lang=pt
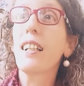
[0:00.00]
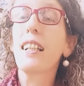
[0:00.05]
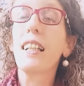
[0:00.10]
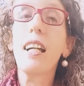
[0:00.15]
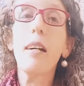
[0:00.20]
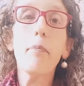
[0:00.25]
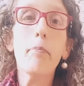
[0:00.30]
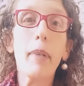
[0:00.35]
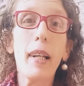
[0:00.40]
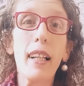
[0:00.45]
E
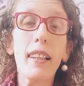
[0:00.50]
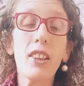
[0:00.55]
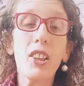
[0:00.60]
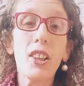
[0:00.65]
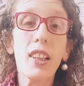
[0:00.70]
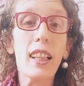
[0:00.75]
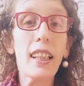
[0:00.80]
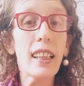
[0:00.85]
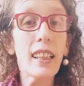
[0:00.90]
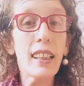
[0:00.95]
a
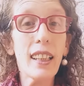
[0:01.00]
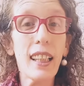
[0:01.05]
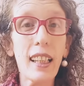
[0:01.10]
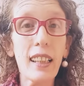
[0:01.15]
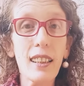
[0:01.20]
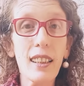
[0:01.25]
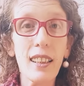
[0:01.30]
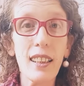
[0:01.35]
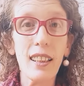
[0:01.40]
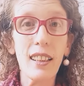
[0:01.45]
prática
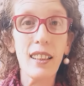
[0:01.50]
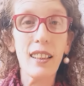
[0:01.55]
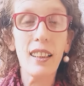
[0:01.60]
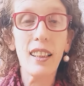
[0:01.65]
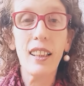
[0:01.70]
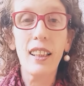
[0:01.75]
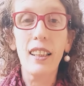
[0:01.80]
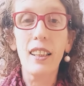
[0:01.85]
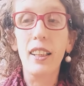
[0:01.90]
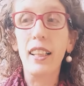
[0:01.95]
intensa
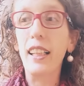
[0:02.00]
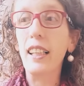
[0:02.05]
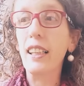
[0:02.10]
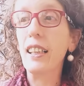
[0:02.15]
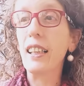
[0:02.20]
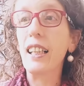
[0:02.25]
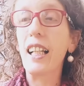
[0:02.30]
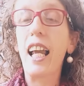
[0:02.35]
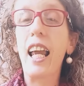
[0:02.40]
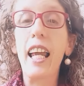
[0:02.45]

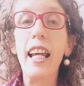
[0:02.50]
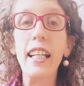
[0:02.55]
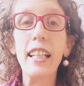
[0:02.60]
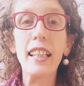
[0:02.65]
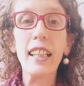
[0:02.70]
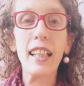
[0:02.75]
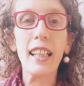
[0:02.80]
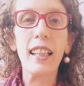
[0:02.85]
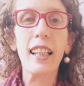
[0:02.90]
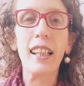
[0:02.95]
desse
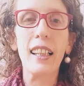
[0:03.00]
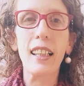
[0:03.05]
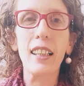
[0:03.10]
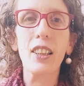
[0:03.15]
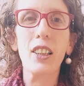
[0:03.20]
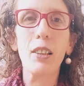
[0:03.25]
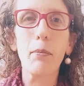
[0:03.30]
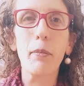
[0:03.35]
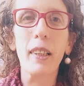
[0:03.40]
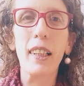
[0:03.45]
reiki da
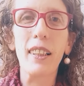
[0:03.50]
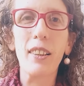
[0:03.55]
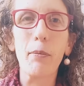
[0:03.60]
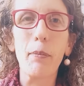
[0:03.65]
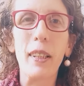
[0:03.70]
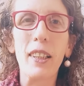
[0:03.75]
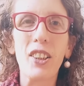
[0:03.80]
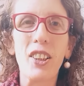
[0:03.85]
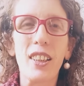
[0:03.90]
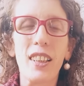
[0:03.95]
Grande Mãe. Eu
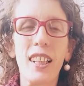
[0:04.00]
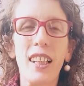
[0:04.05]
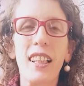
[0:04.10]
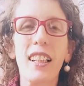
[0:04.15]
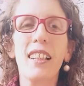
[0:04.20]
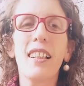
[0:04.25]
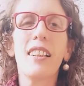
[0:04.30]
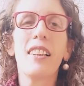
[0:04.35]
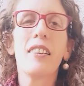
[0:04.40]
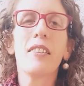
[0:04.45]

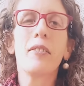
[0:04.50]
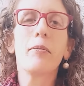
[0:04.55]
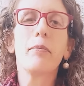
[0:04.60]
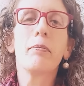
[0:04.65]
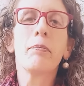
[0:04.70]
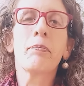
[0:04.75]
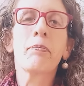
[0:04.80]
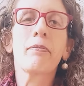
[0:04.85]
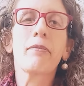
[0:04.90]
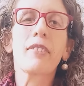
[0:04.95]
batizei
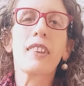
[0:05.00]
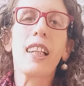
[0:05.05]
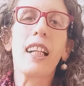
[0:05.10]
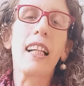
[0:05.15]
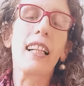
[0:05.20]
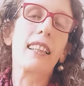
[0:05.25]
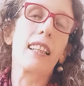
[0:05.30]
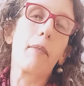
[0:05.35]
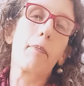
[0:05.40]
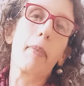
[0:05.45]

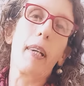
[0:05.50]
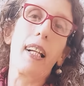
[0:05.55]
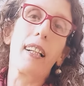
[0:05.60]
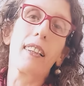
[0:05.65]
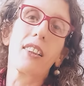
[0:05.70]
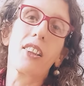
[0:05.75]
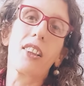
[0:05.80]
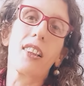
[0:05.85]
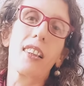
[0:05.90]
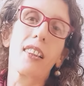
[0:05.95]
essa
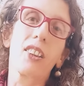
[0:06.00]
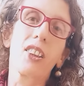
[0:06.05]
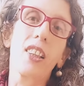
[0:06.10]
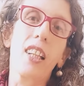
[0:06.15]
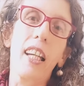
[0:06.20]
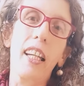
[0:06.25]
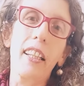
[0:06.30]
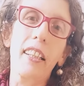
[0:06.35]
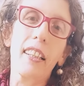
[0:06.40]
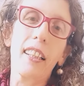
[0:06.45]
prática de
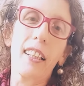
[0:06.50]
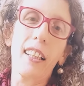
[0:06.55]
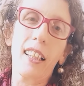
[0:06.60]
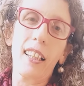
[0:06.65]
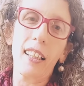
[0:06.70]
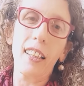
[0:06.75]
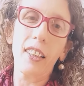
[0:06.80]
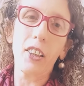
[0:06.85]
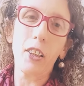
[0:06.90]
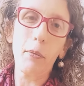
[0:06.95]
reiki da
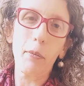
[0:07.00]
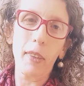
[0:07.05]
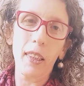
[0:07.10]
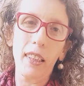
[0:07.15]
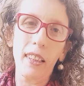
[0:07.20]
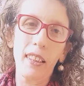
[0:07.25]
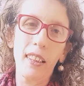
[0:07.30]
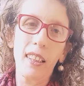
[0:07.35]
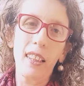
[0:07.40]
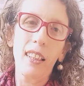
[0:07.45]
Grande
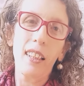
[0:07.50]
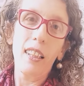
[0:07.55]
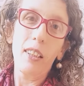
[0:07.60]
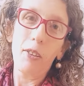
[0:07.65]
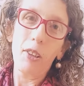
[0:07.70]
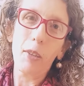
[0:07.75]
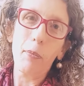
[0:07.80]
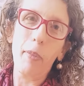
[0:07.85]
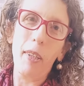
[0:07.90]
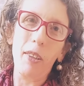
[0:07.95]
Mãe.
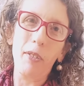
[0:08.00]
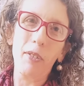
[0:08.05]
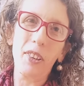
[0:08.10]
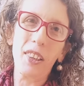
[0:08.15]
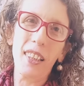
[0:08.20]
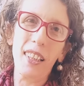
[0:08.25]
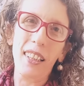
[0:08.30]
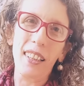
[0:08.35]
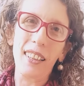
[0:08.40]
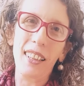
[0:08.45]
Eu espero
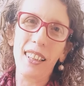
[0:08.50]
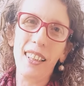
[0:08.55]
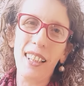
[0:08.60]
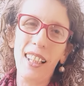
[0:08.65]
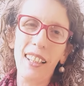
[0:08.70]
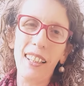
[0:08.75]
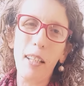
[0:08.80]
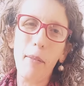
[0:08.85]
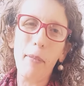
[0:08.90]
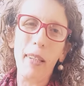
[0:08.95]
vocês.
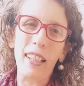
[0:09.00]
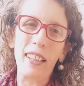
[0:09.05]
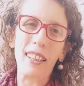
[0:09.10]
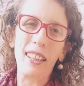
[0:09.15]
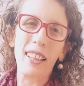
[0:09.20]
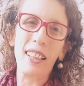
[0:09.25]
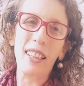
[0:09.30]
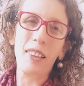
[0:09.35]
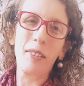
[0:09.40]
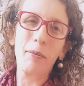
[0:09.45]
Até
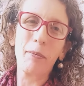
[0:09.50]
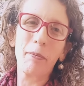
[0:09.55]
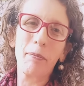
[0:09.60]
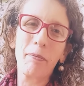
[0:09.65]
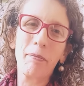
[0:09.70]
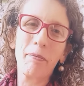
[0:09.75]
mais.